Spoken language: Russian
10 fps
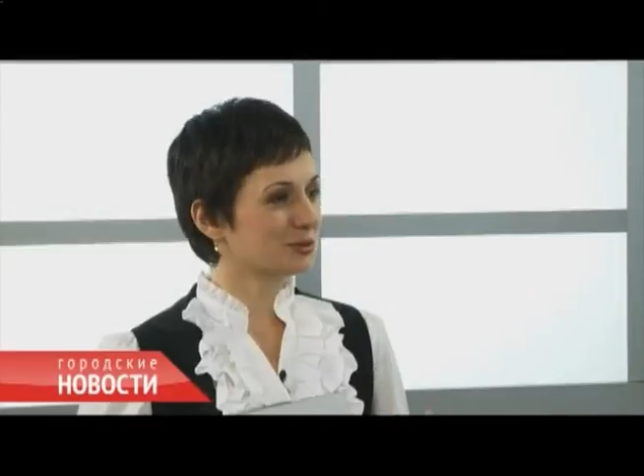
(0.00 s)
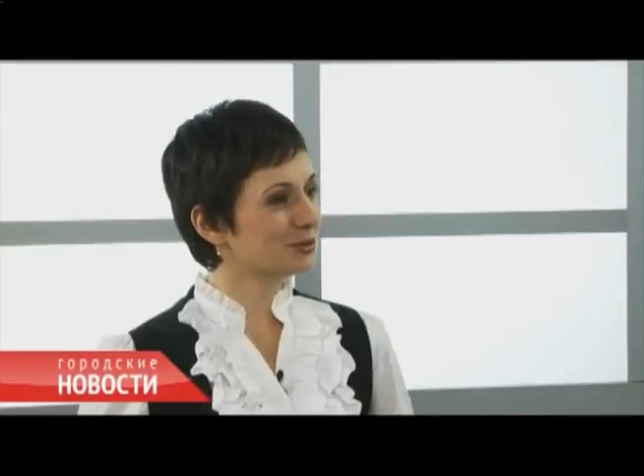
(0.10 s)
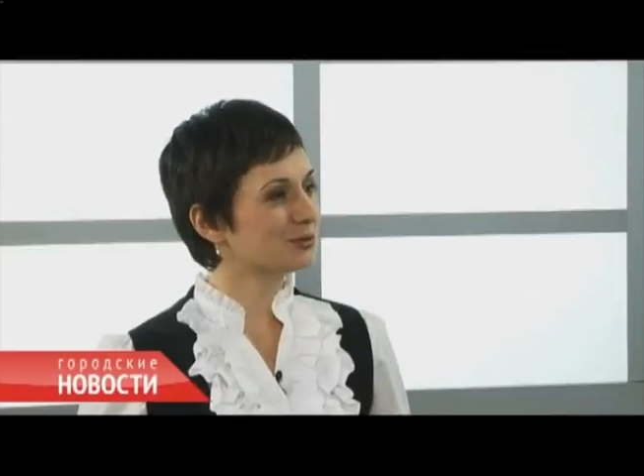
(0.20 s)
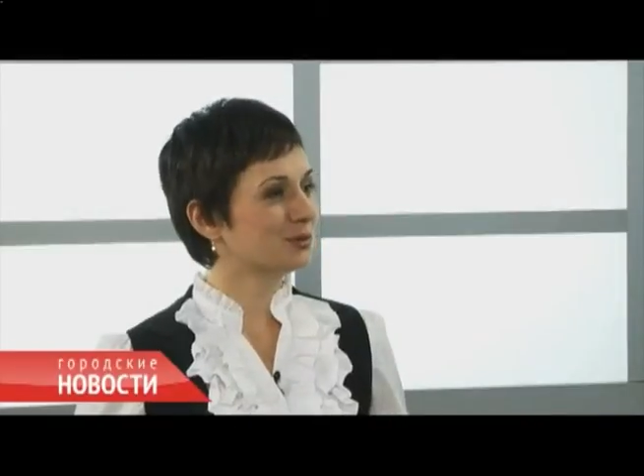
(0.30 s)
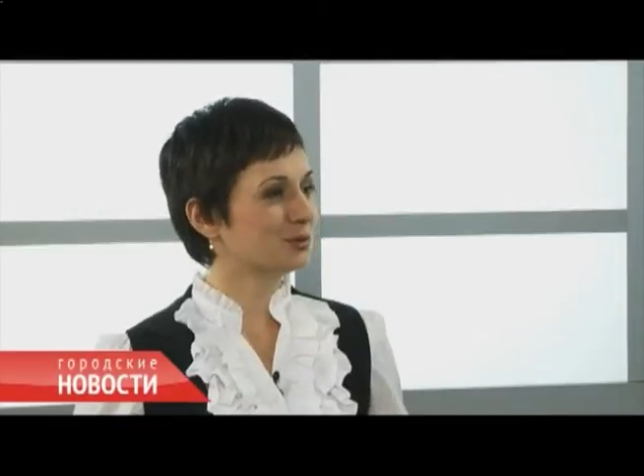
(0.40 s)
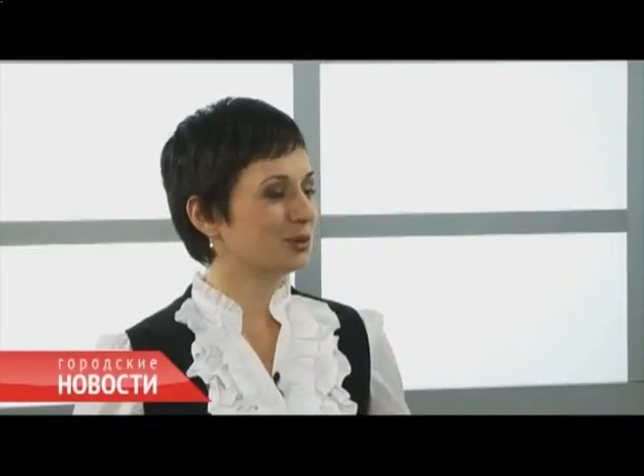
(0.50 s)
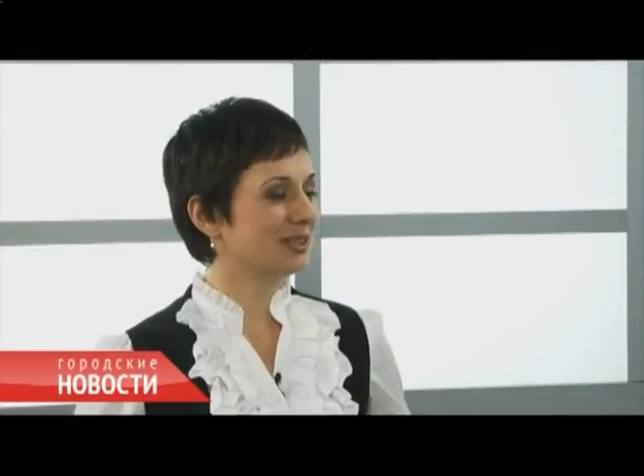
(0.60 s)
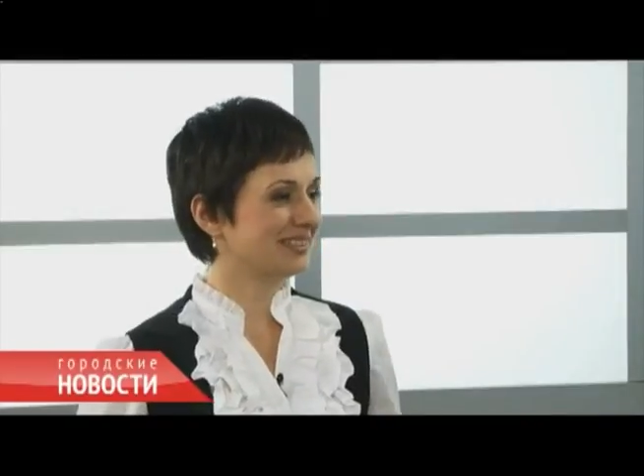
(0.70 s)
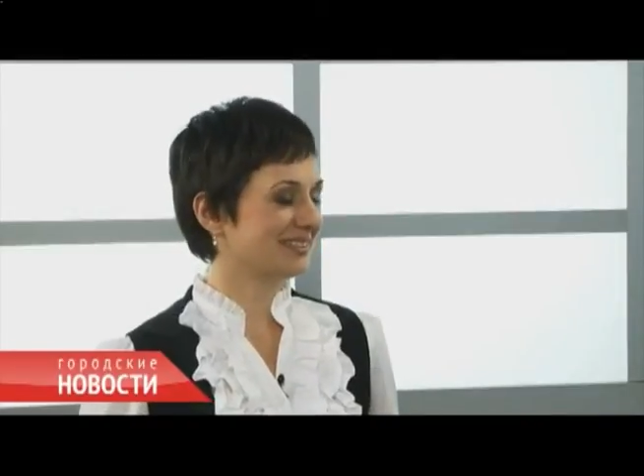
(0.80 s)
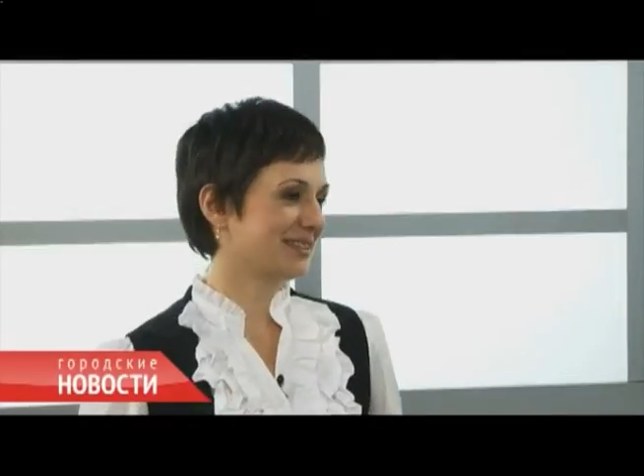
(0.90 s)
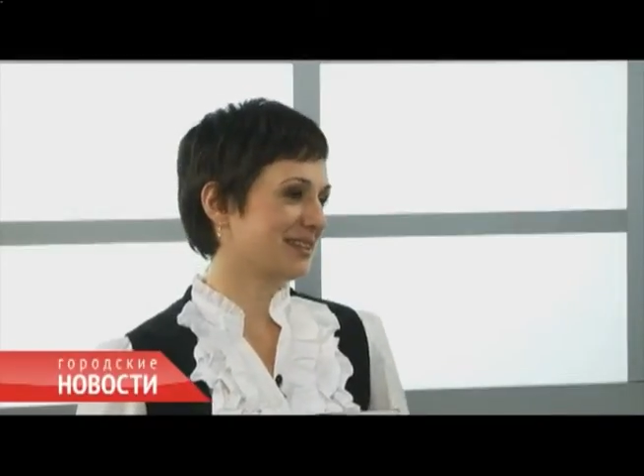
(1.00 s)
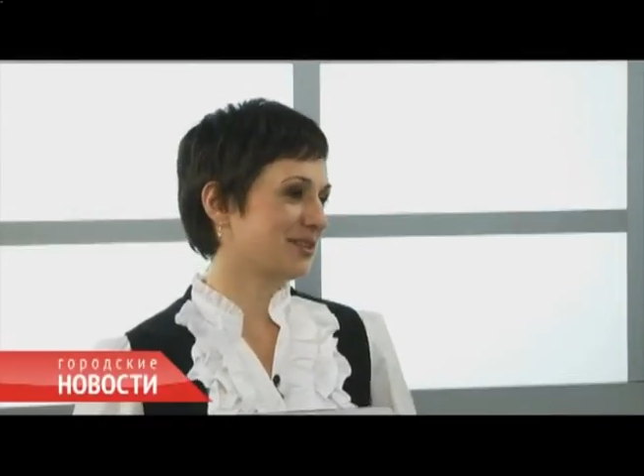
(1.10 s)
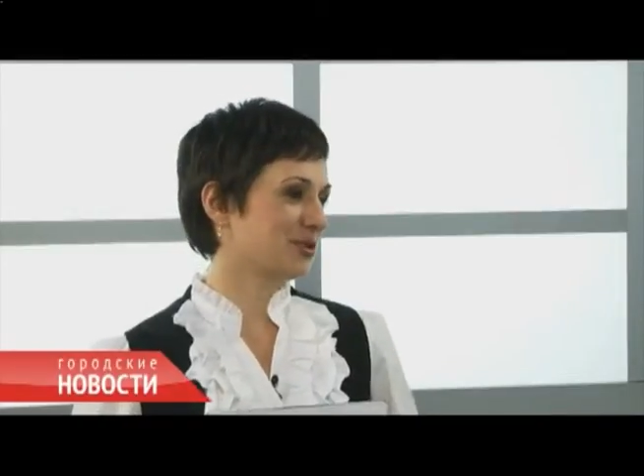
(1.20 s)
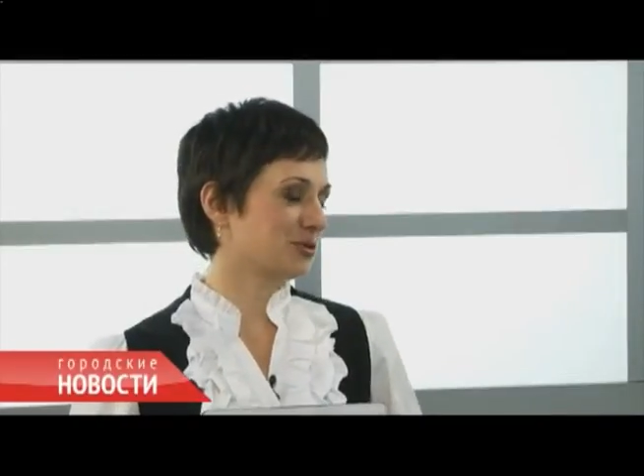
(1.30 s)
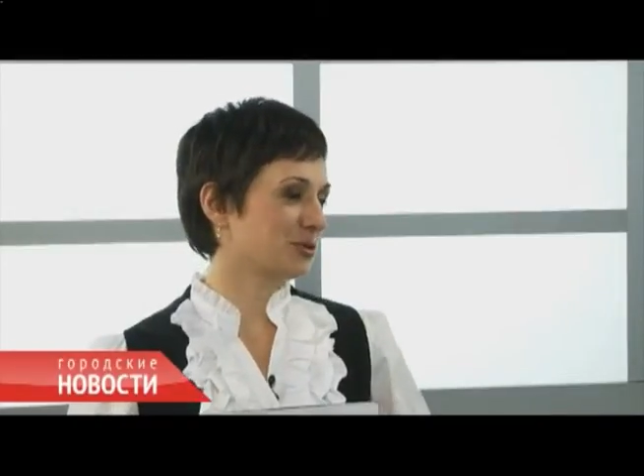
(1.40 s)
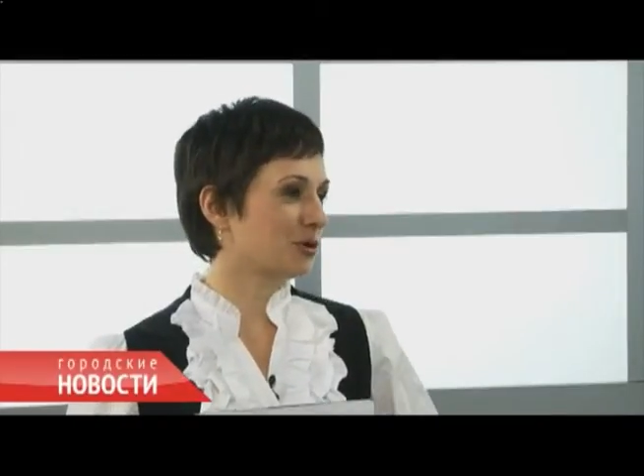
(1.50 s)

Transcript: искусственную или настоящую?